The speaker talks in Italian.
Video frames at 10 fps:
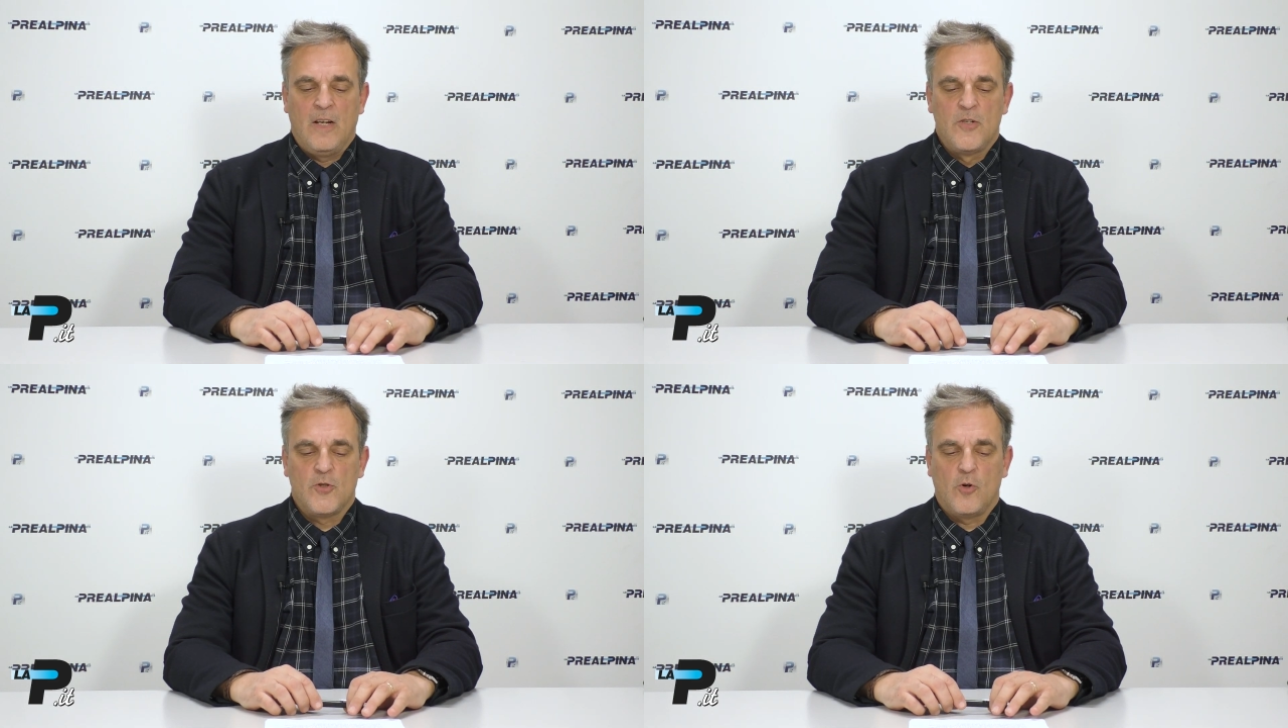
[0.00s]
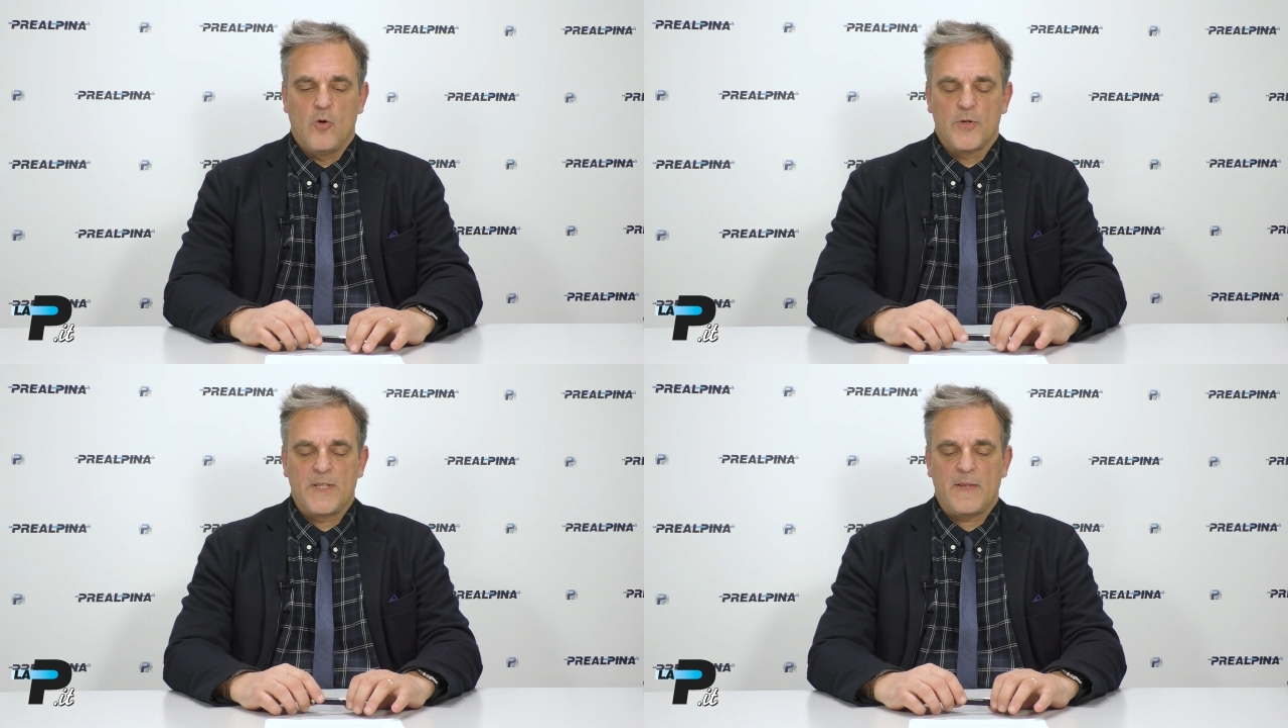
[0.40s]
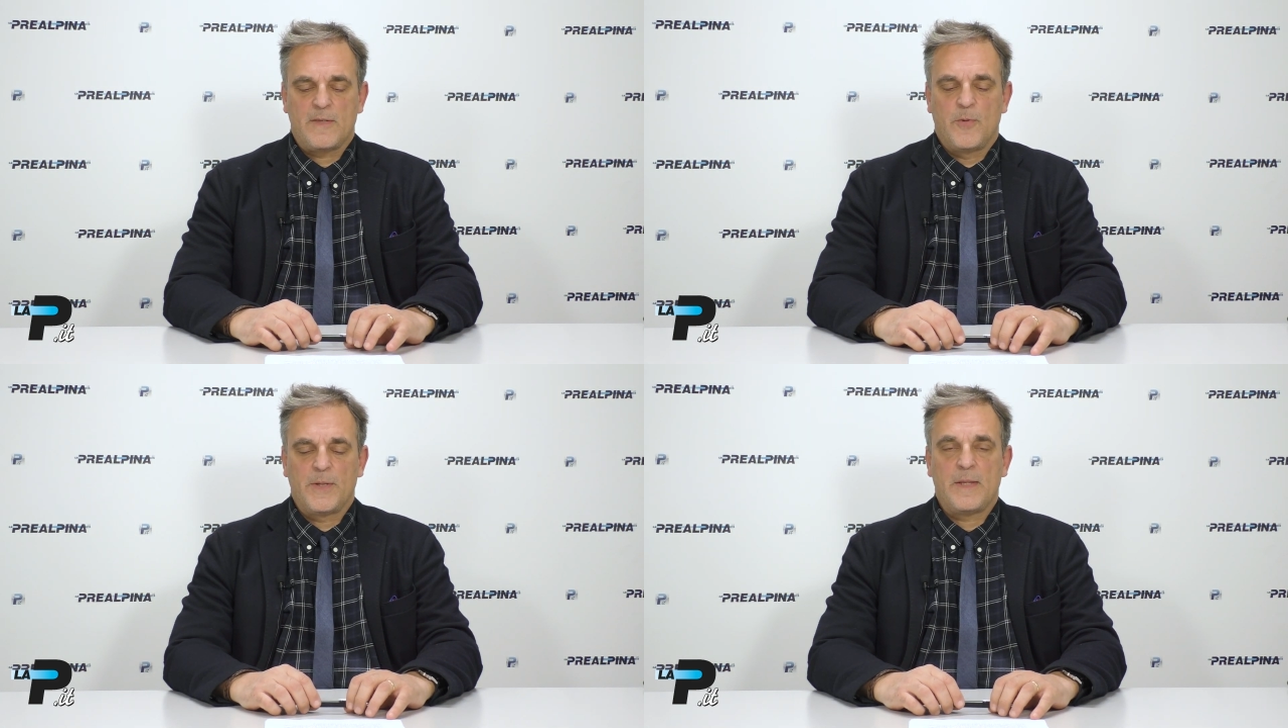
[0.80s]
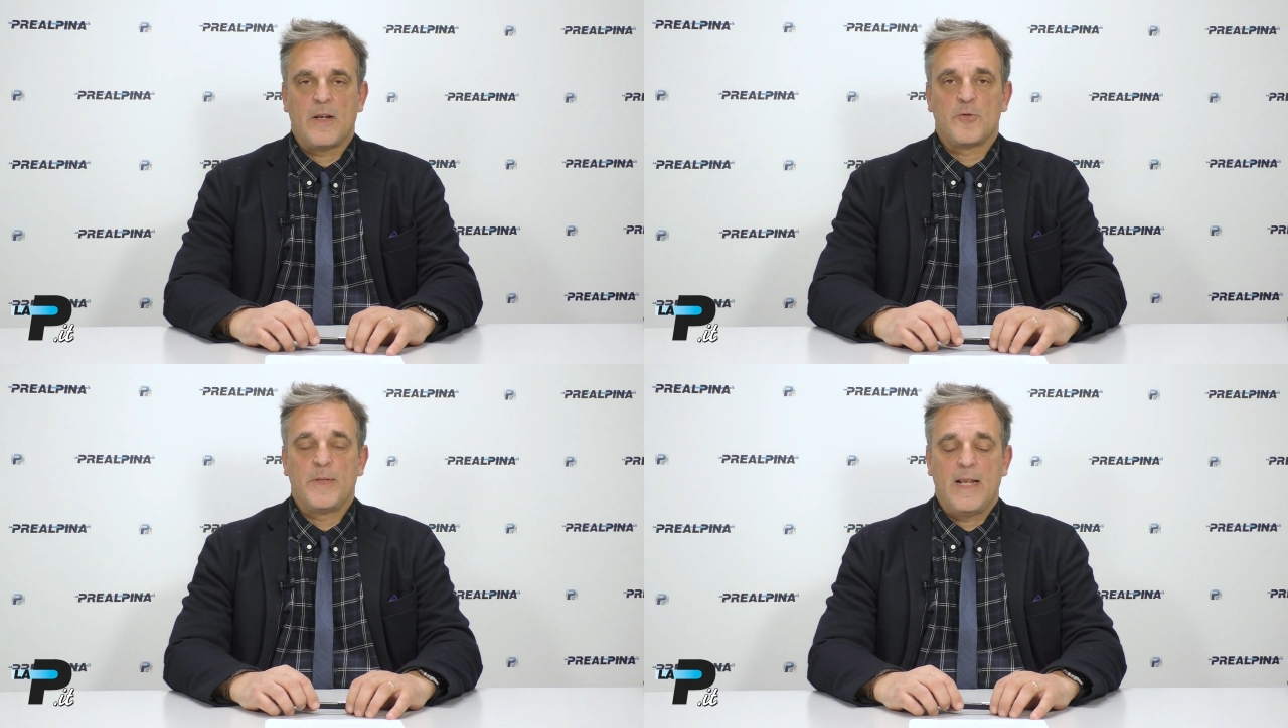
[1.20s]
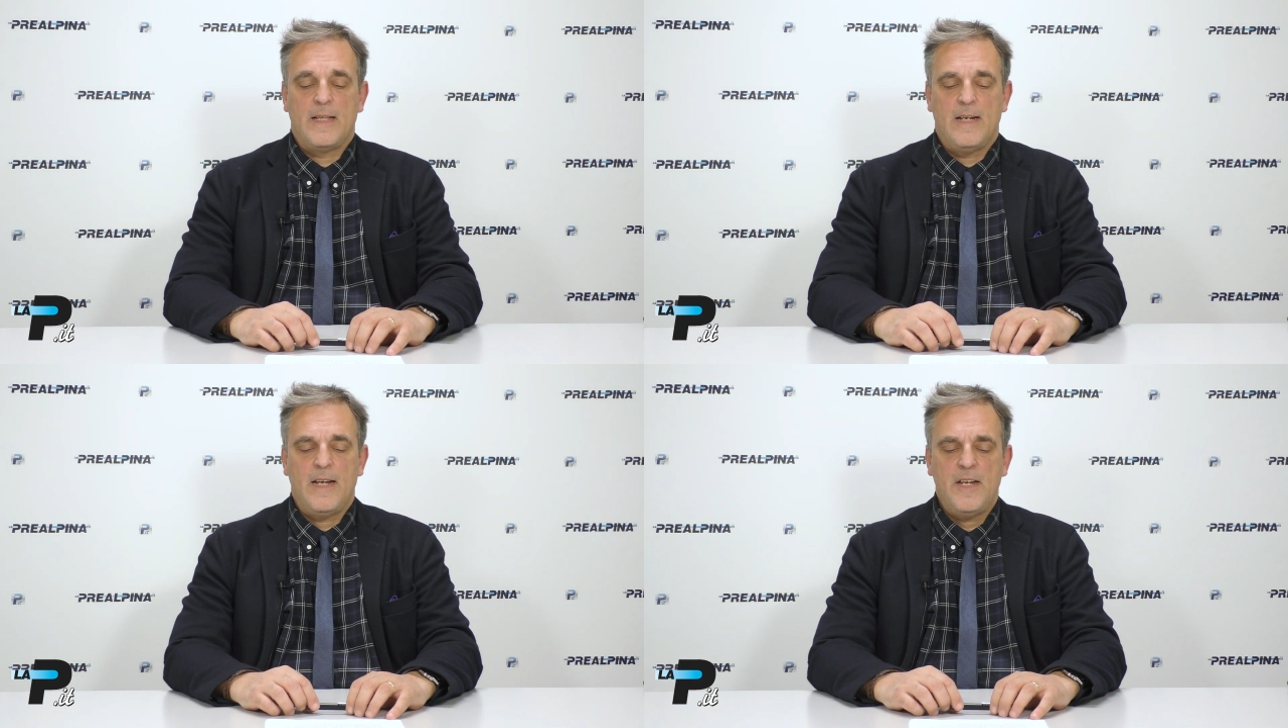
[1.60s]
Soccorsa e trasportata all'ospedale
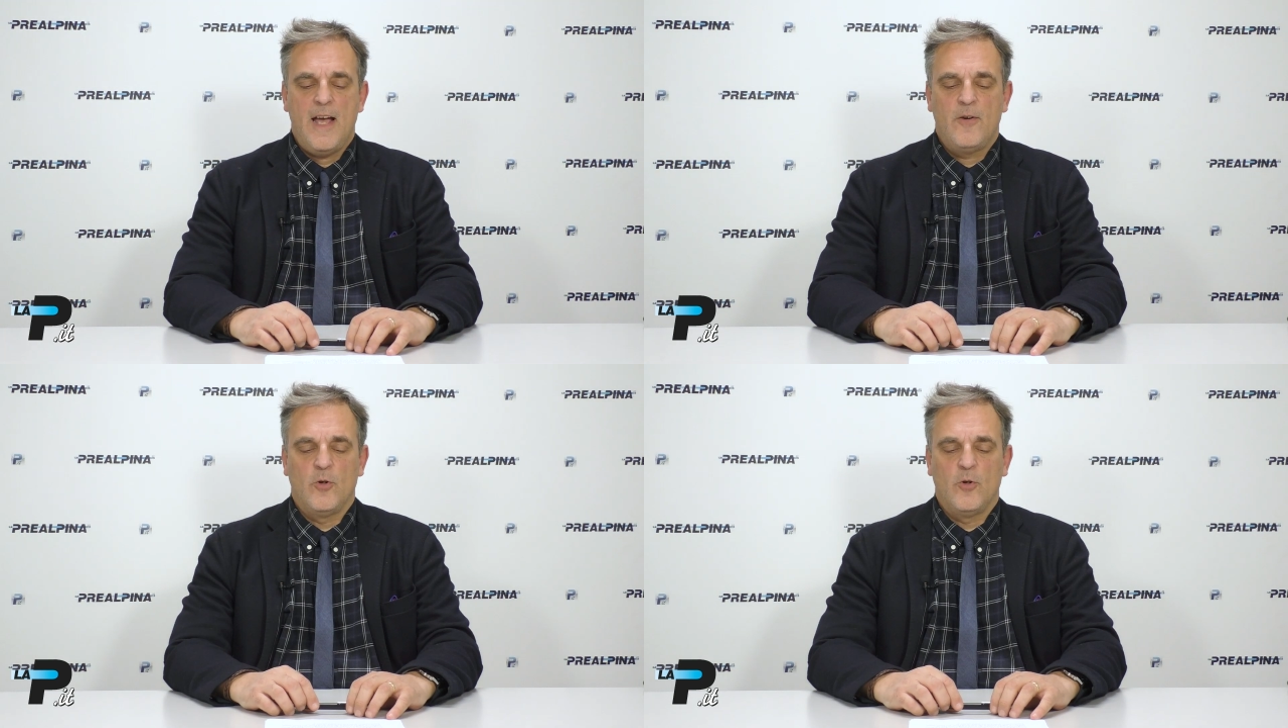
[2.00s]
di Legnano,